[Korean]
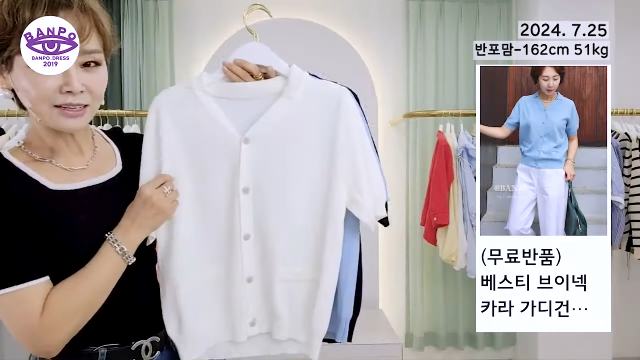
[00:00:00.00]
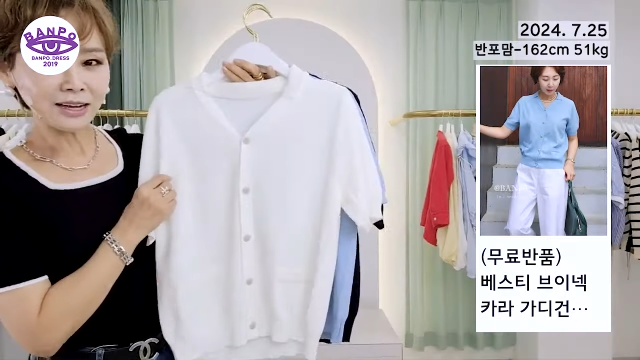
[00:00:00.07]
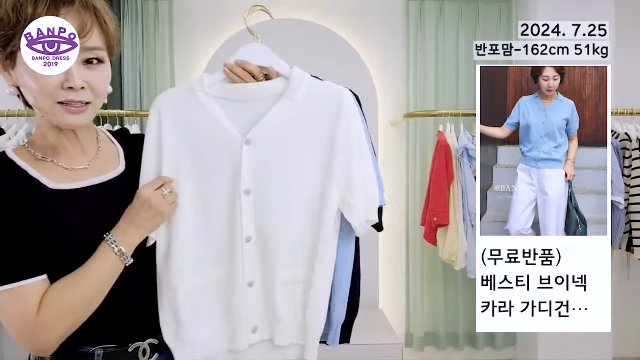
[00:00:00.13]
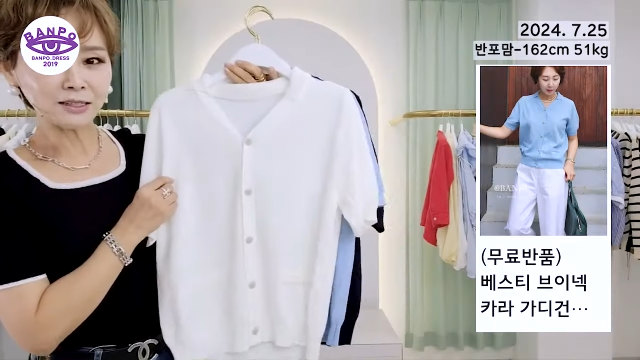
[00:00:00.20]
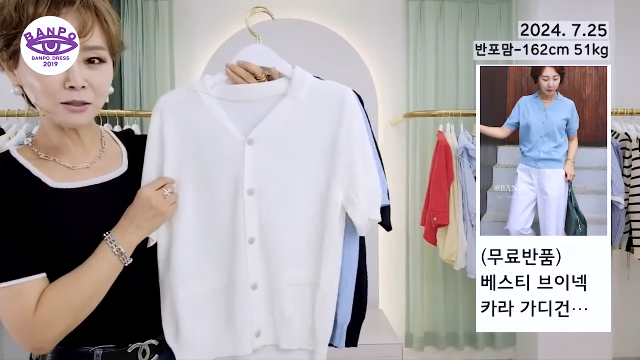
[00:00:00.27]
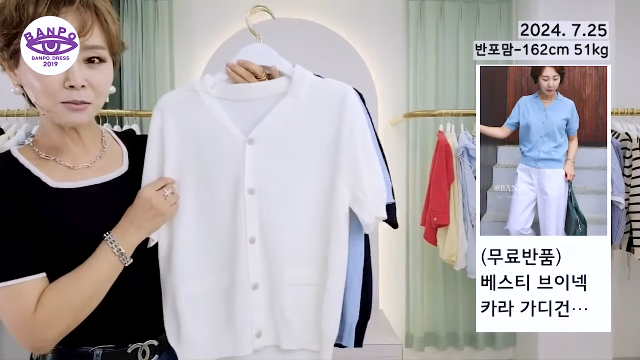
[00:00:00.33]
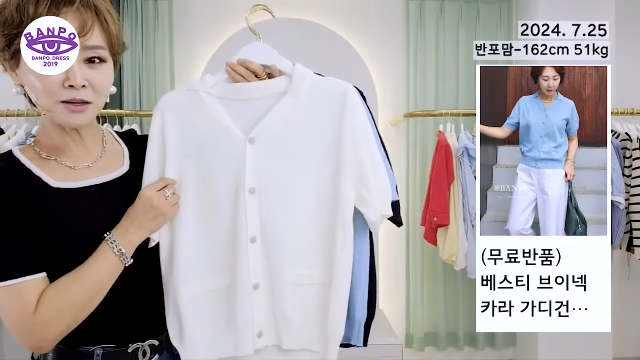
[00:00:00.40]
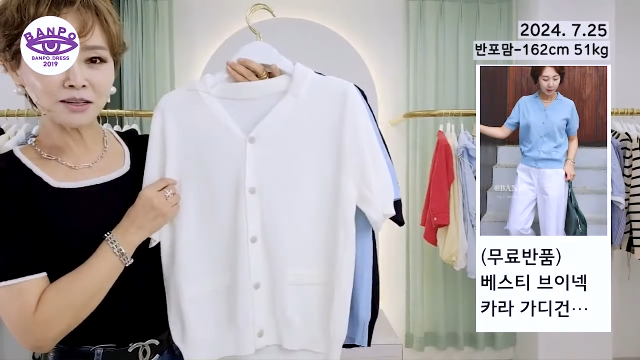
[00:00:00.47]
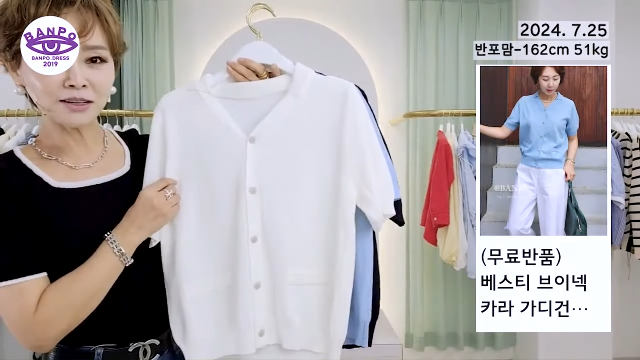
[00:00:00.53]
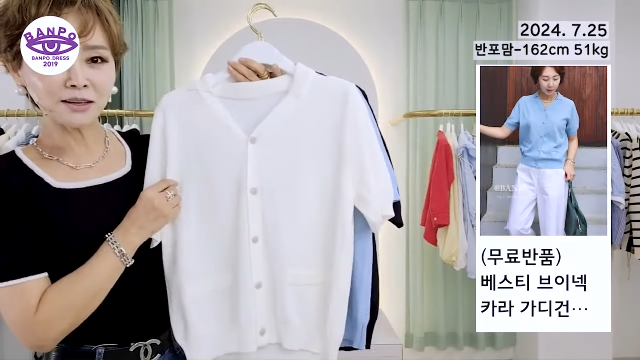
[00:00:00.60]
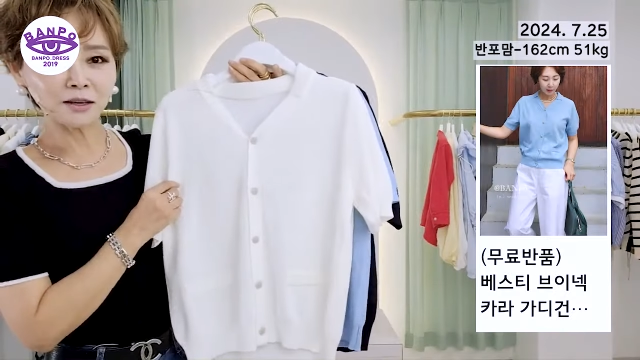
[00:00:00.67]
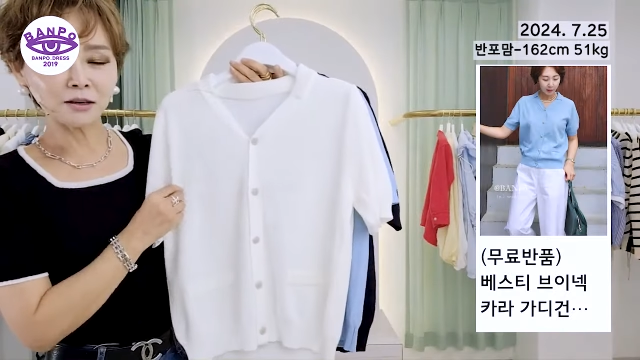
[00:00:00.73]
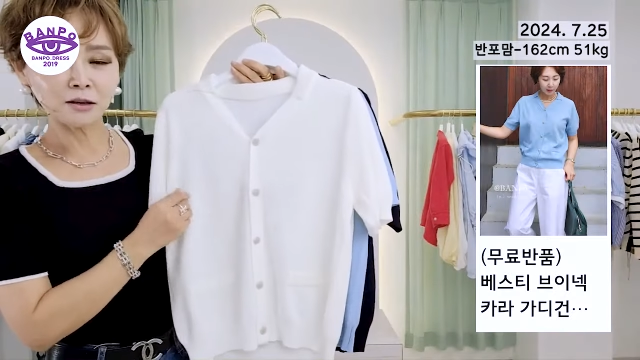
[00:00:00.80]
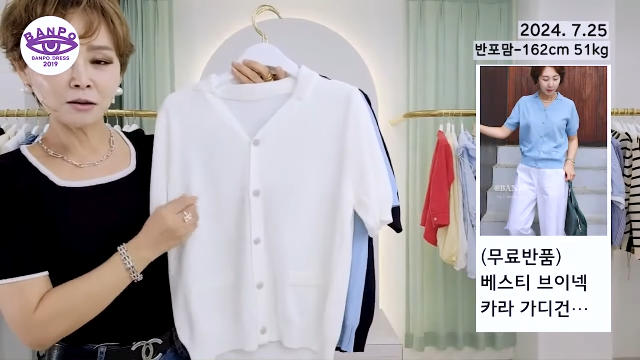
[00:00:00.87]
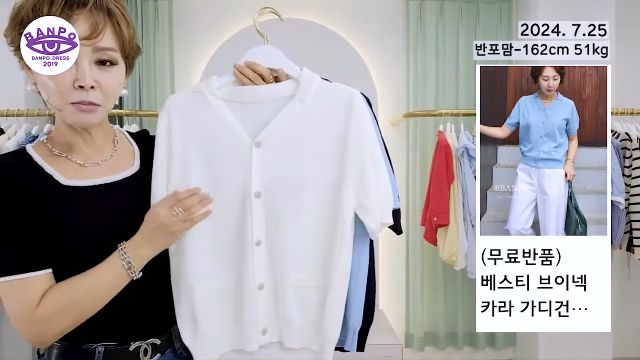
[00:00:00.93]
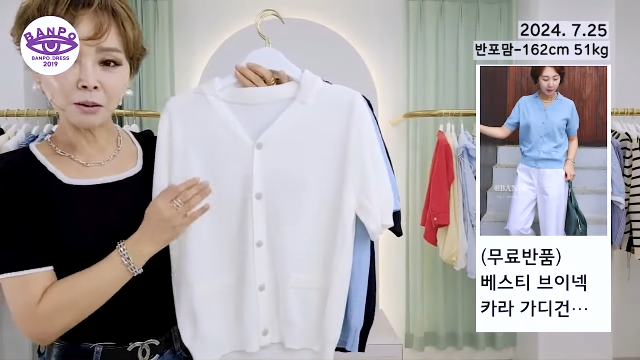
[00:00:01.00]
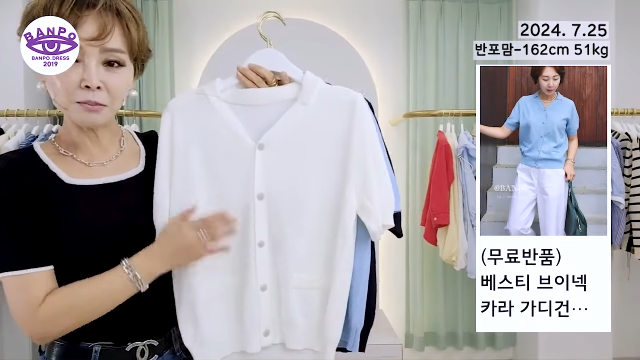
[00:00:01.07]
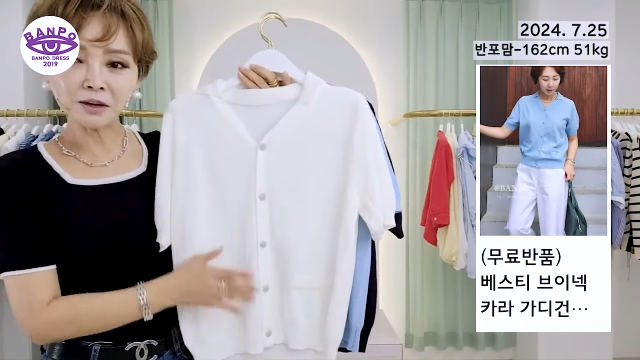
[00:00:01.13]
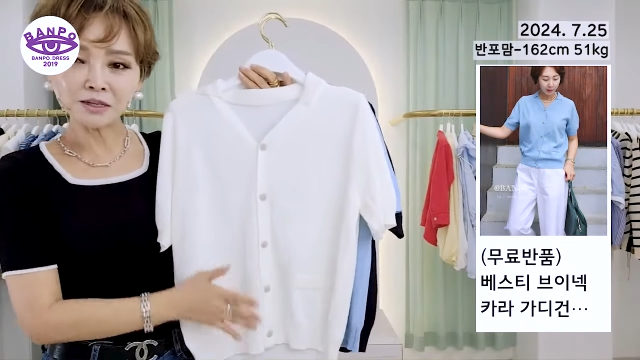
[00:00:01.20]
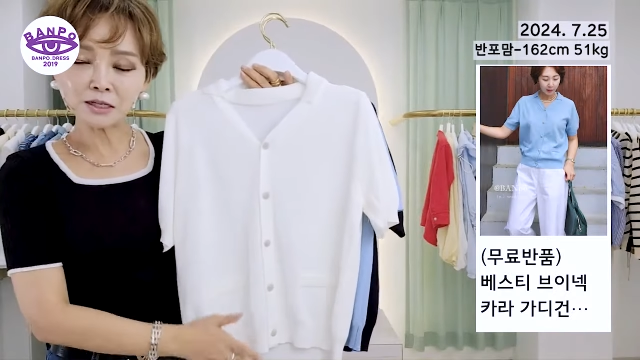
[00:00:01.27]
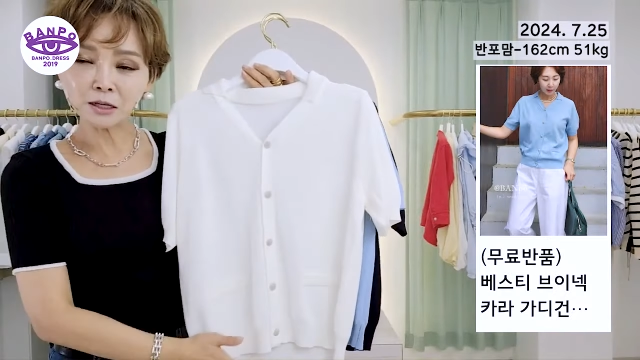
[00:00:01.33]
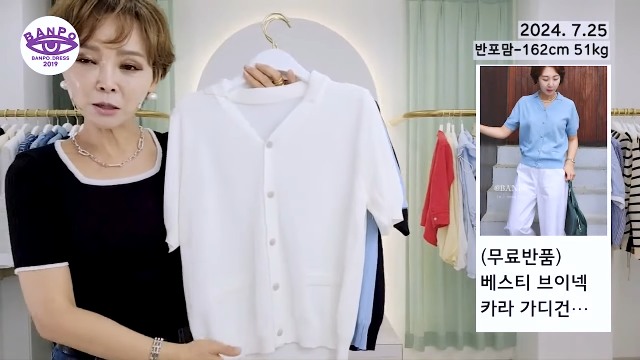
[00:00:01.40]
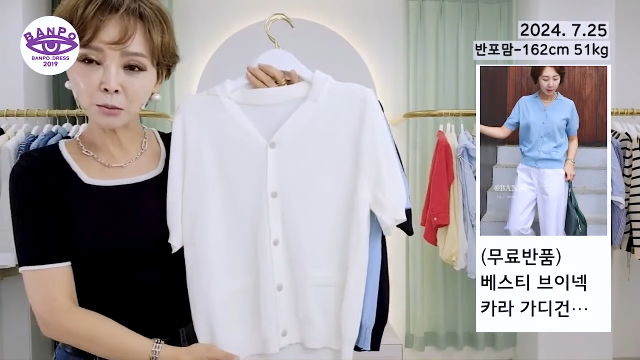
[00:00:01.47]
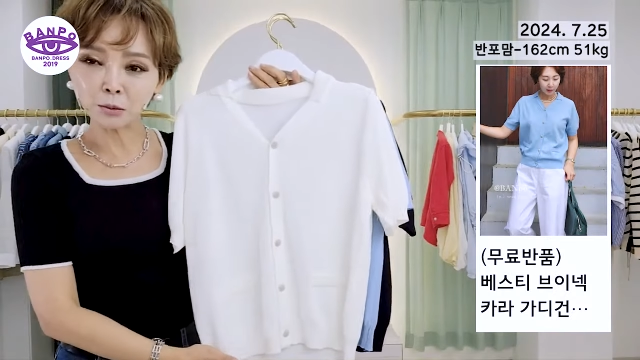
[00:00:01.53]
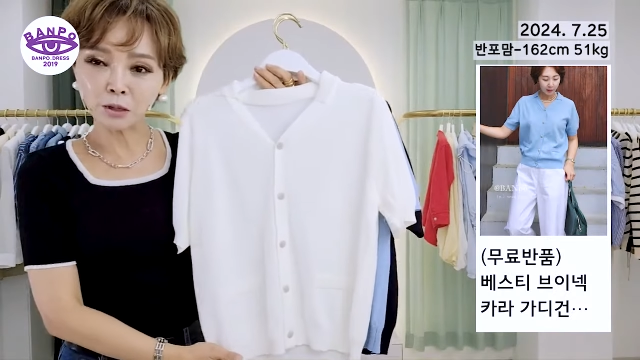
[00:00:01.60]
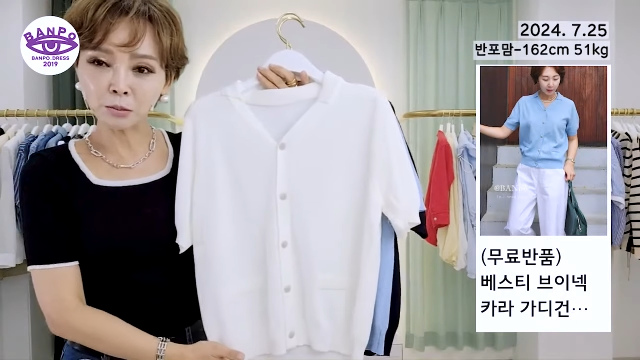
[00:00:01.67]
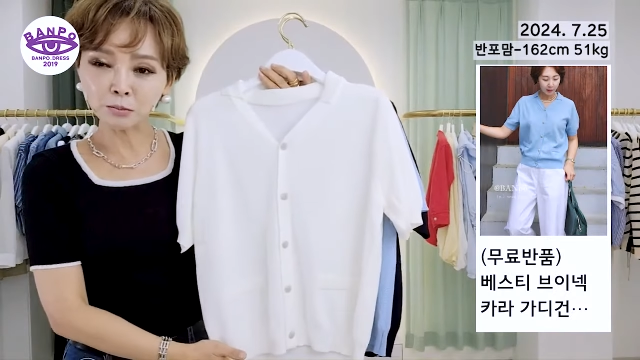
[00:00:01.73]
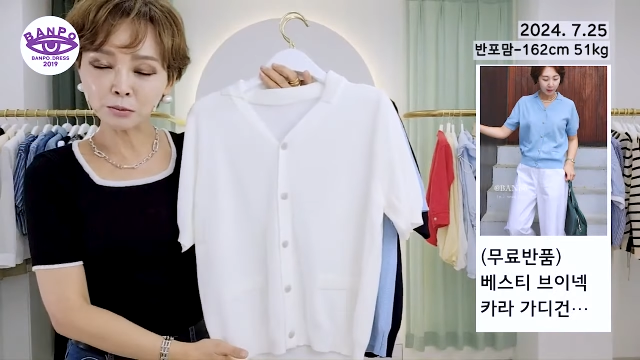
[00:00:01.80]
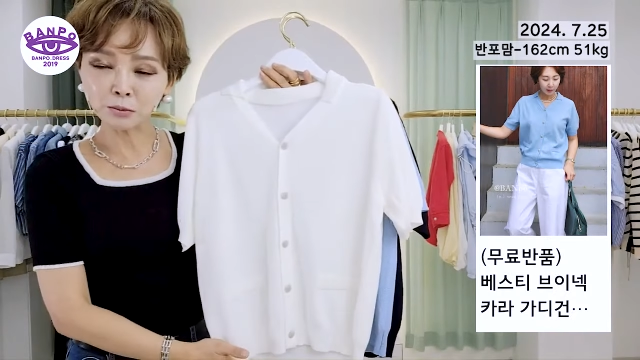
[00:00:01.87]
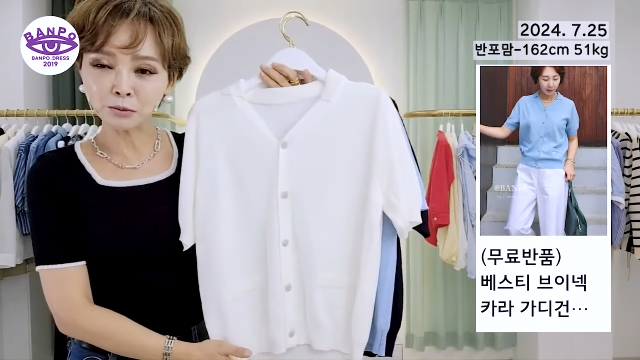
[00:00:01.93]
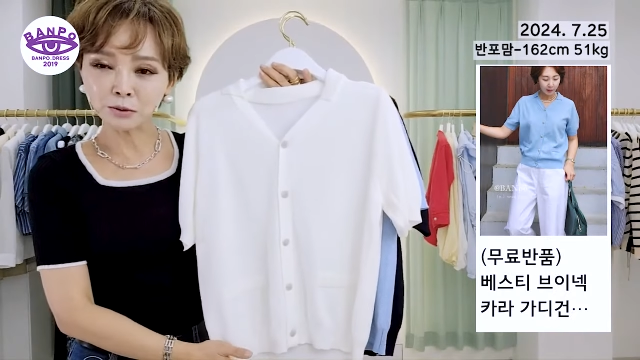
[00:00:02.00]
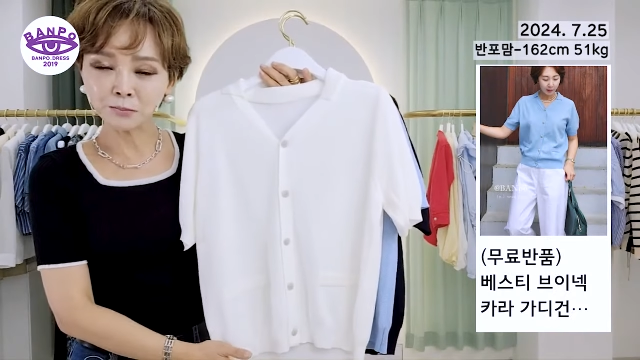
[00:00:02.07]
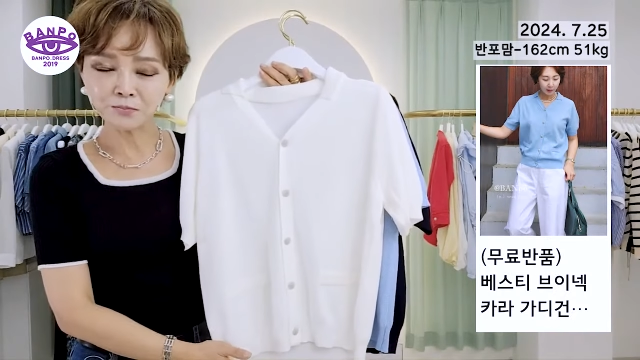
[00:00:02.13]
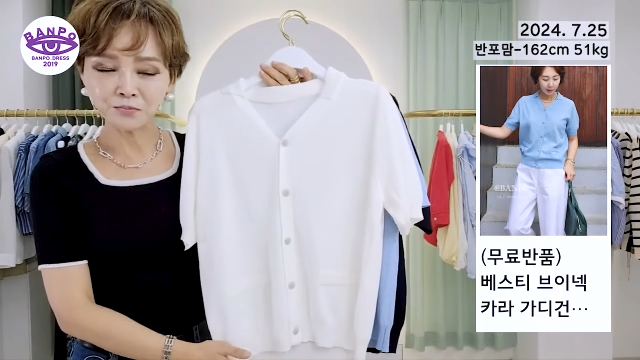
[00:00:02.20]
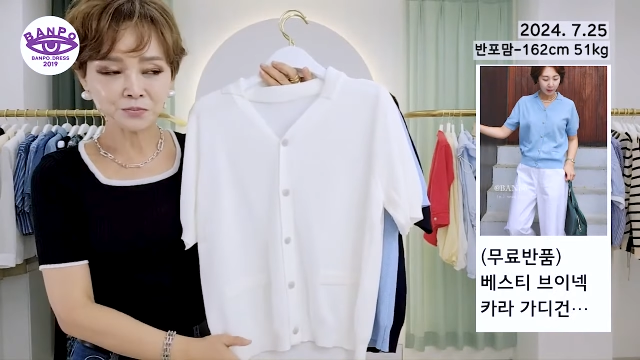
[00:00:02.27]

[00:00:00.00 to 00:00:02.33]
깔끔하게 반바지랑 입어도 예쁘고,